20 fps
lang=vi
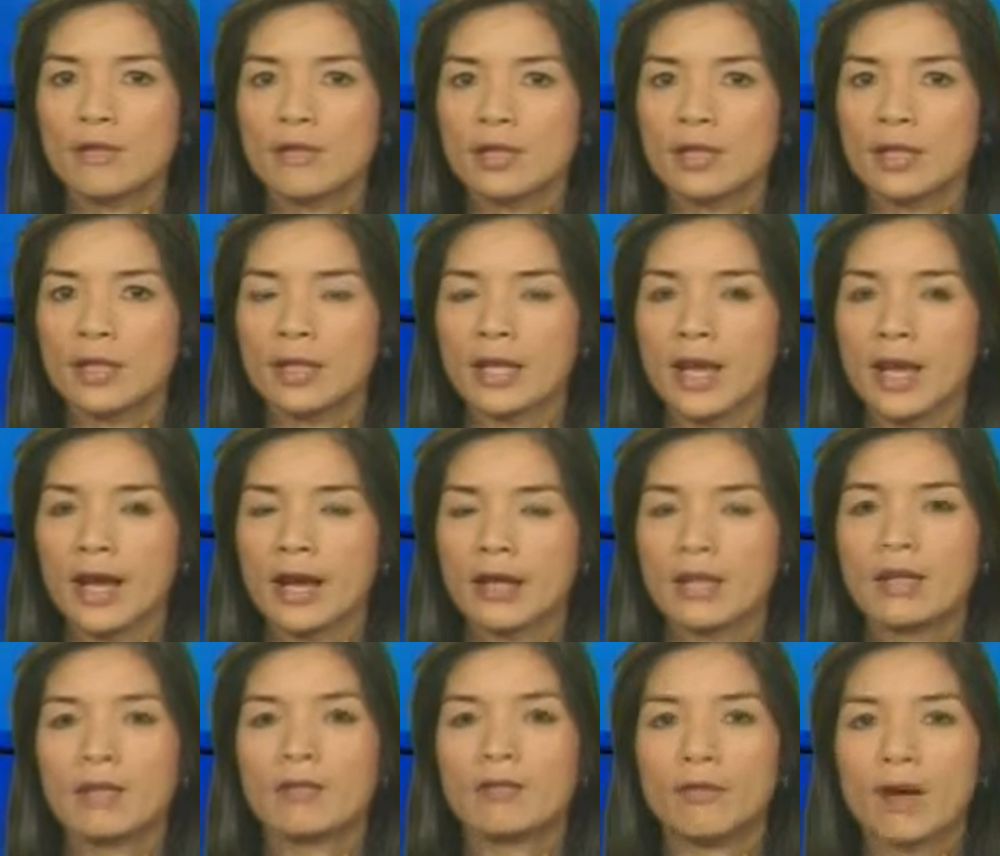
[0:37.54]
Syria
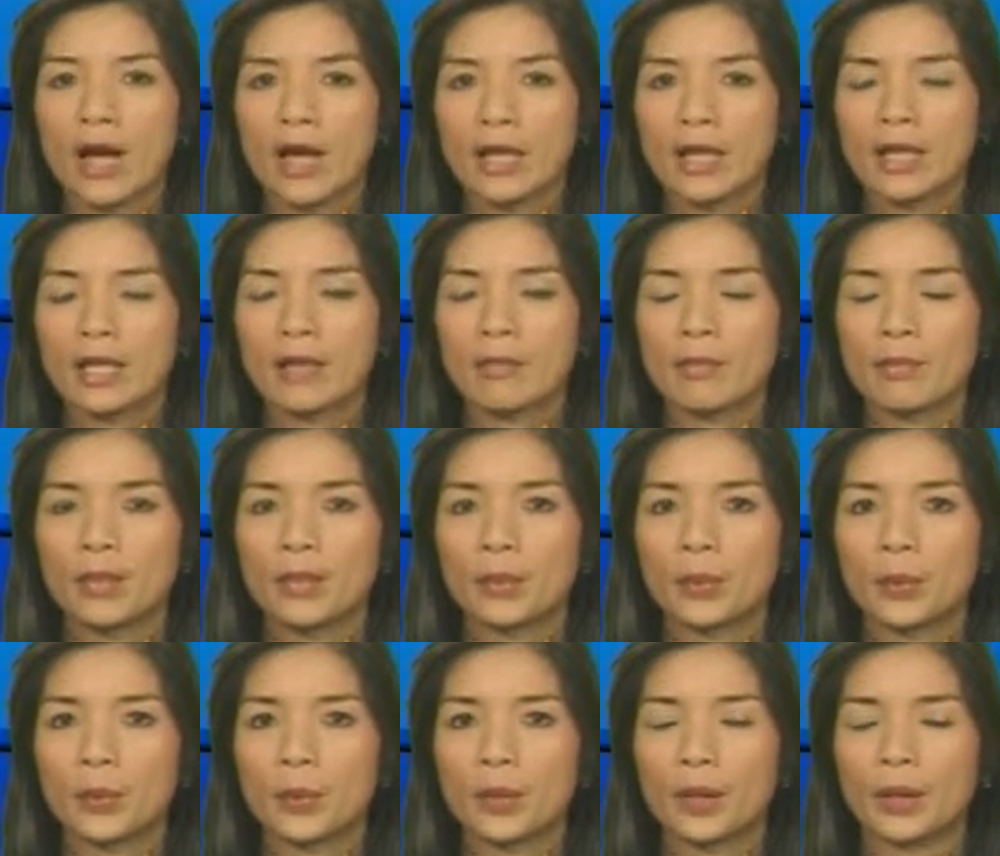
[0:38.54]
và đã gặp dân
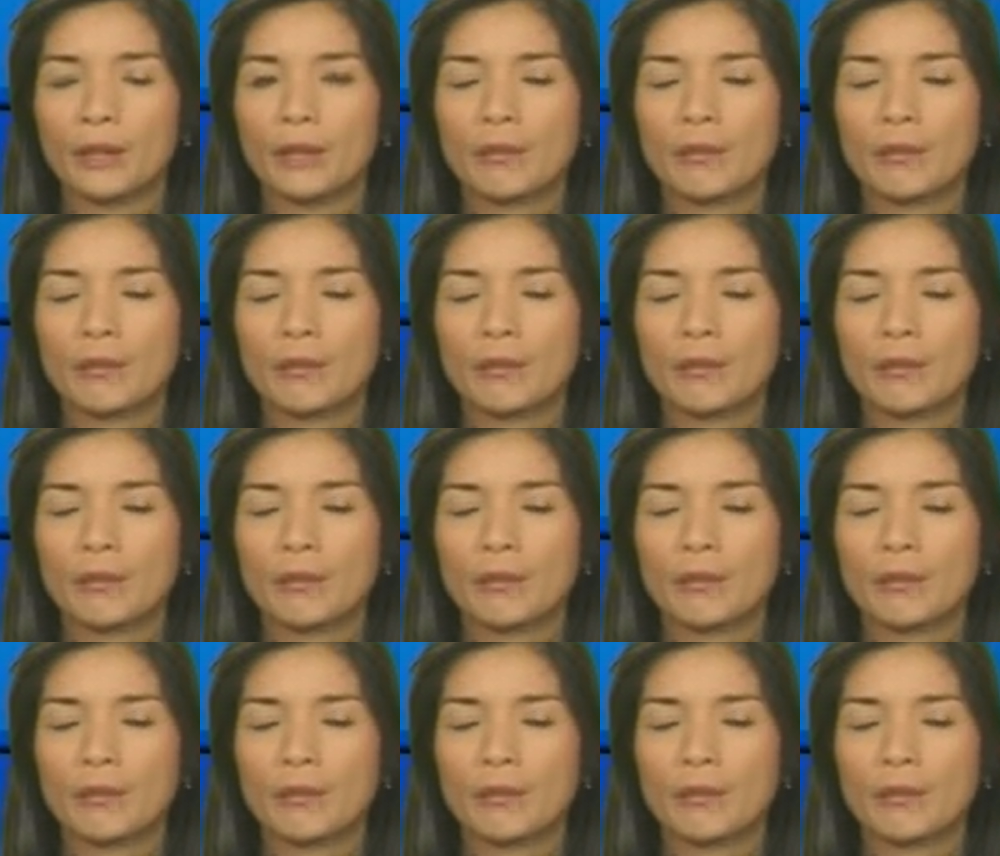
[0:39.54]
quân.